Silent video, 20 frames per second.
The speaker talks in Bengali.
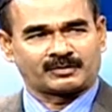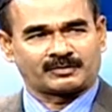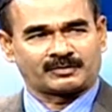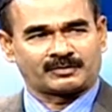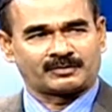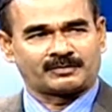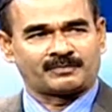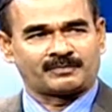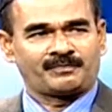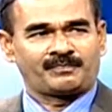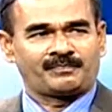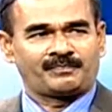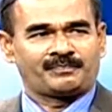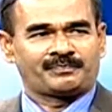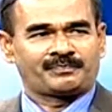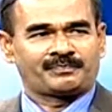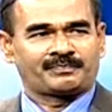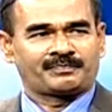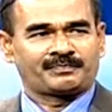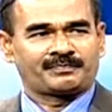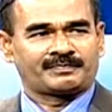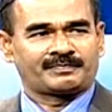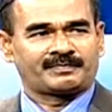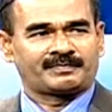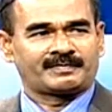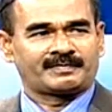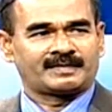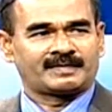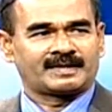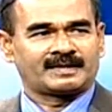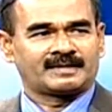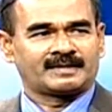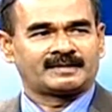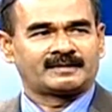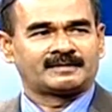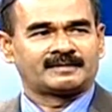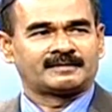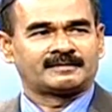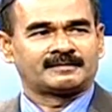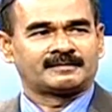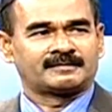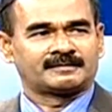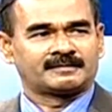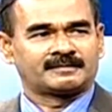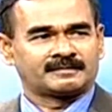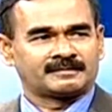দশ সালের আগে কখনোই জানুয়ারির